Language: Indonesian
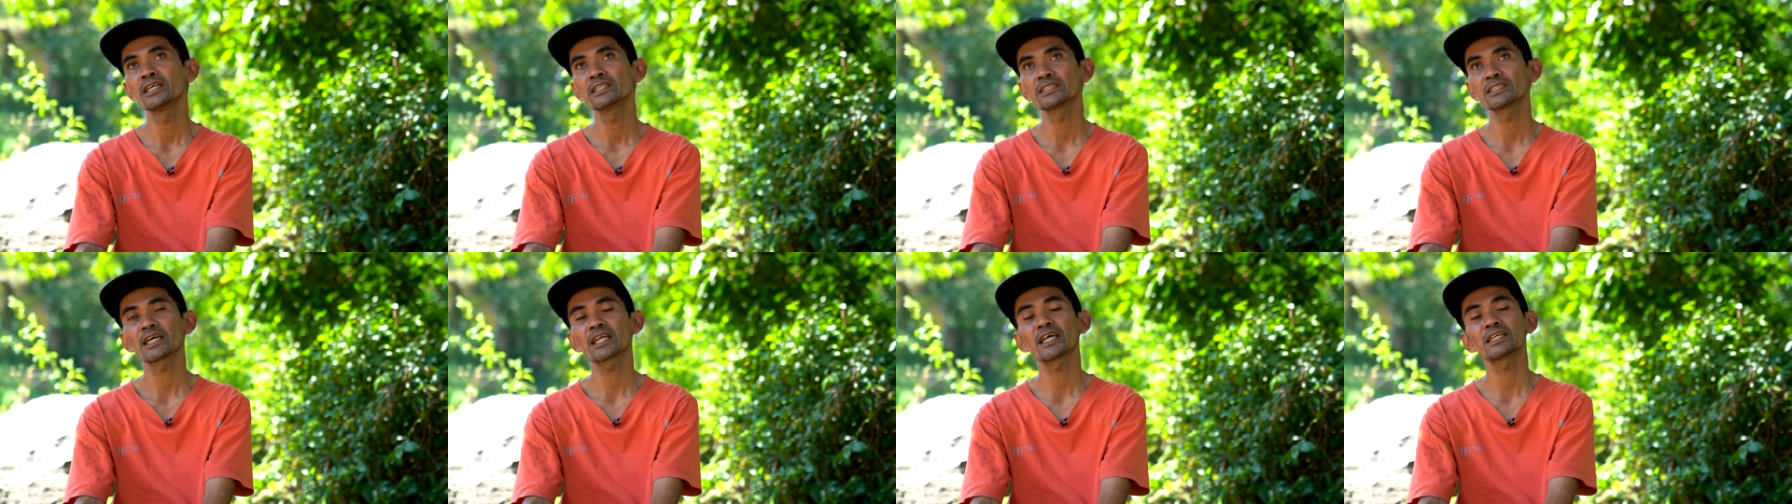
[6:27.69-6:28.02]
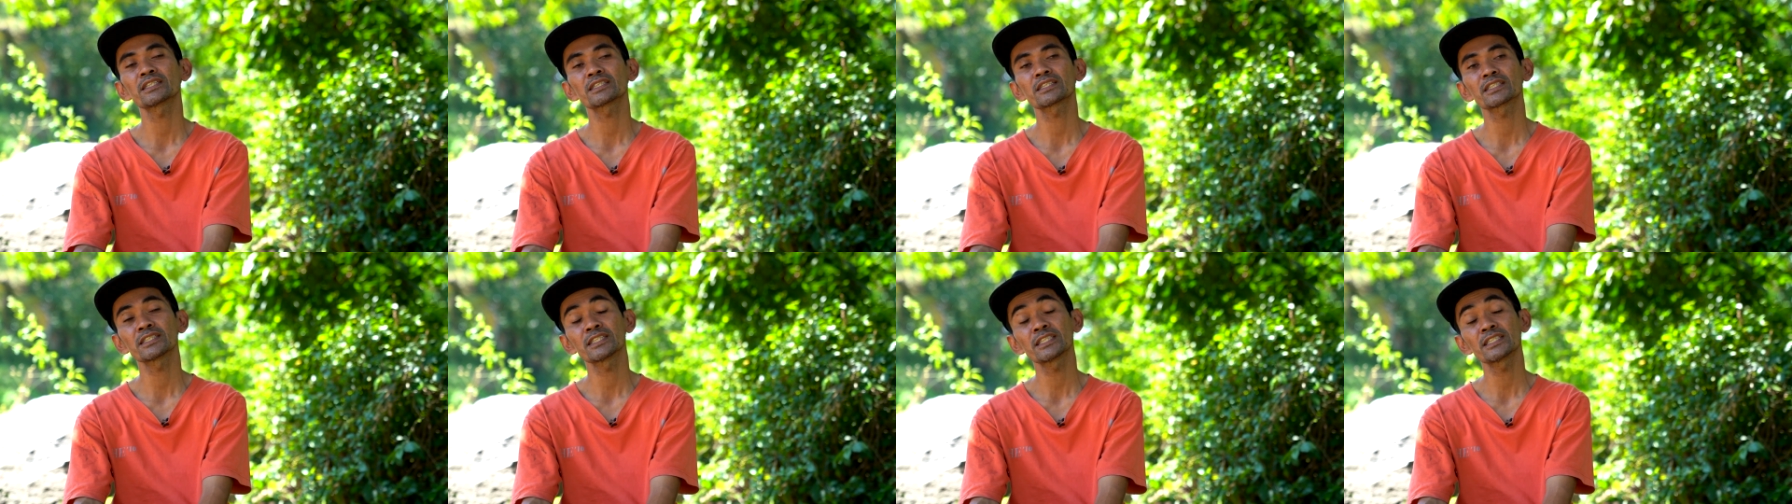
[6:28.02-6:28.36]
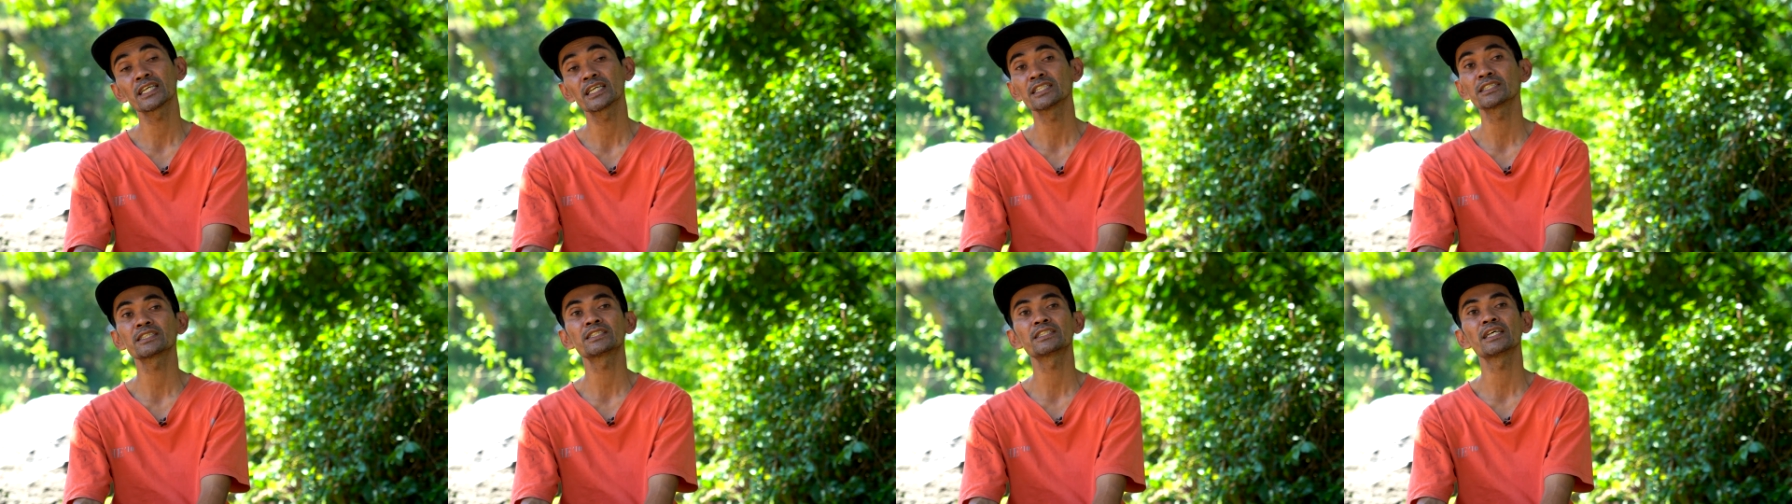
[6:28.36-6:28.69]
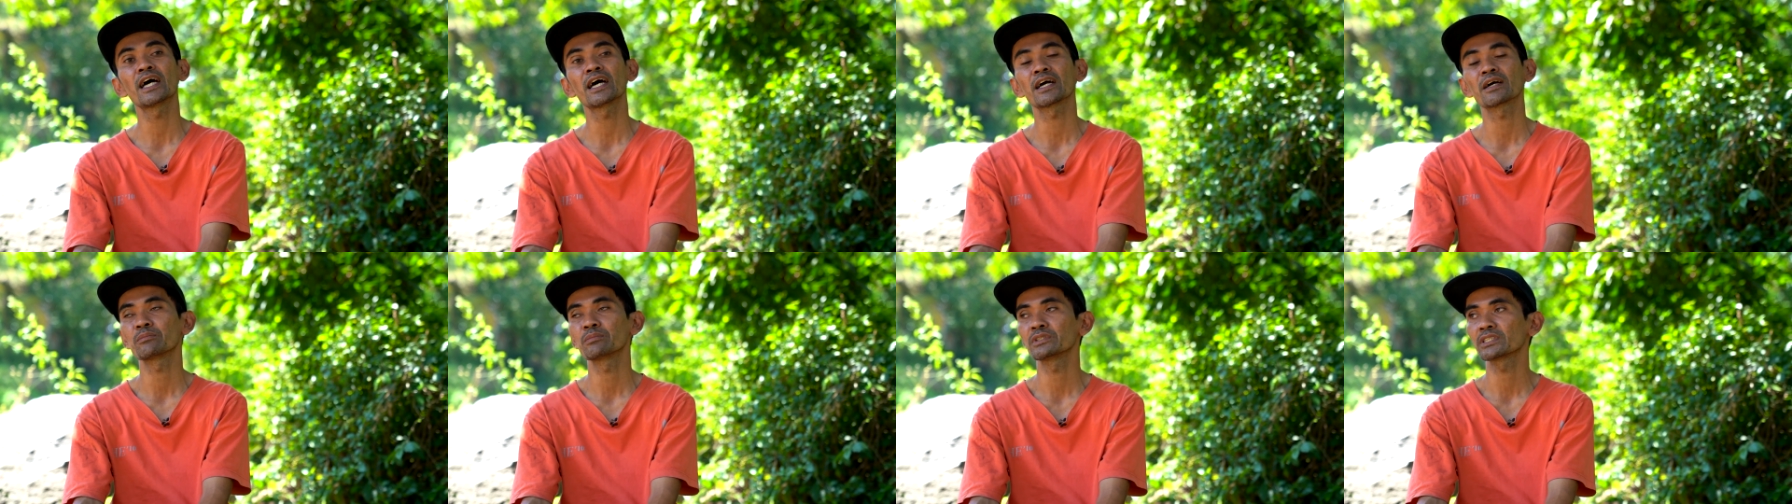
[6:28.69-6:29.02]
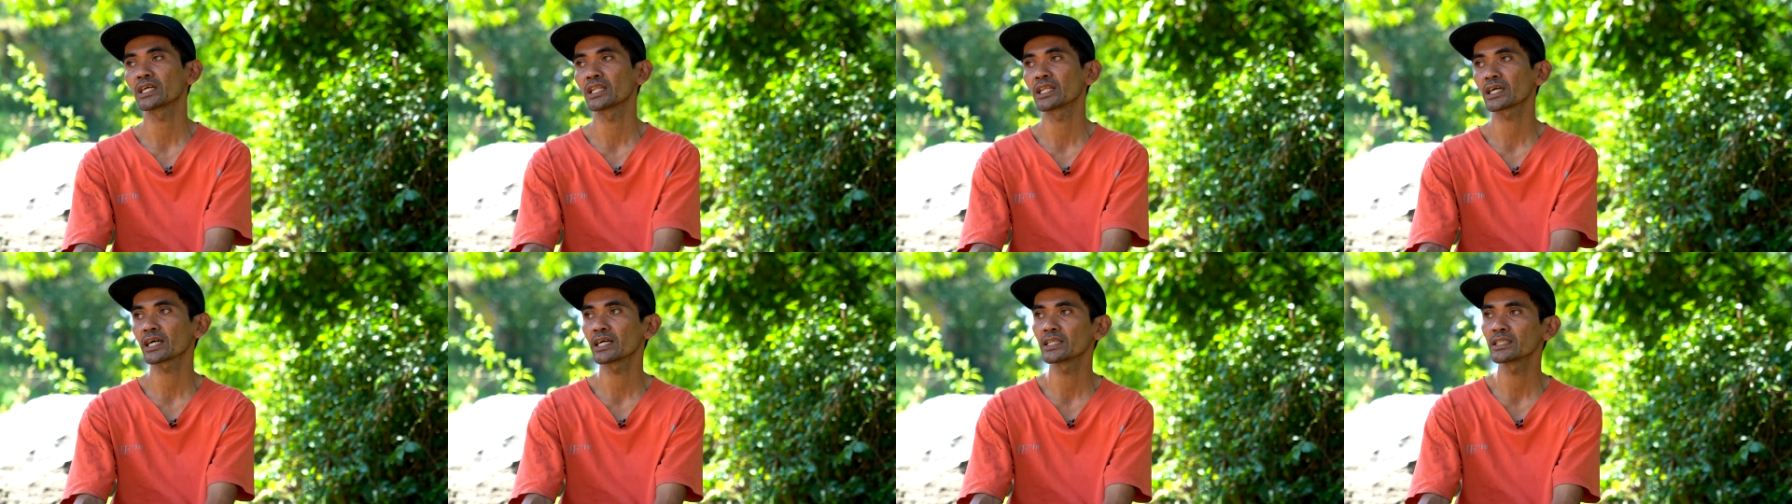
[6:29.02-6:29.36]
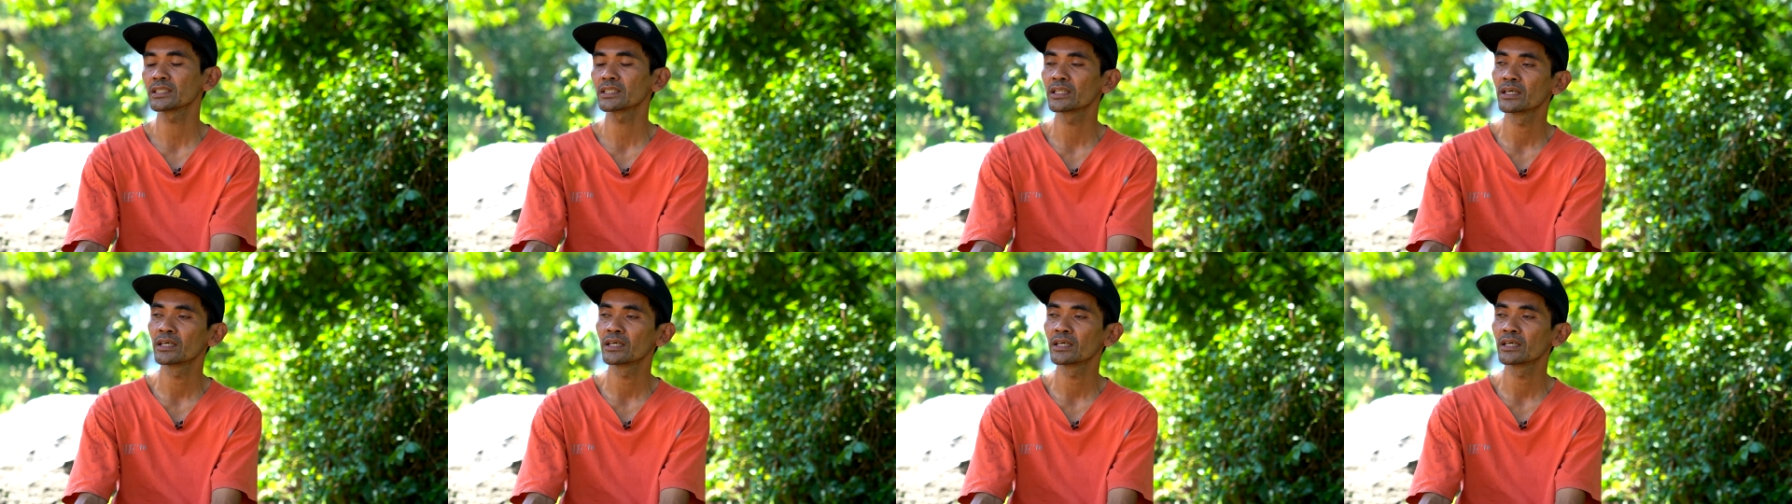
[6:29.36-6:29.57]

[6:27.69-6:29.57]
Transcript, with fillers: secara kecil dan sedang misalkan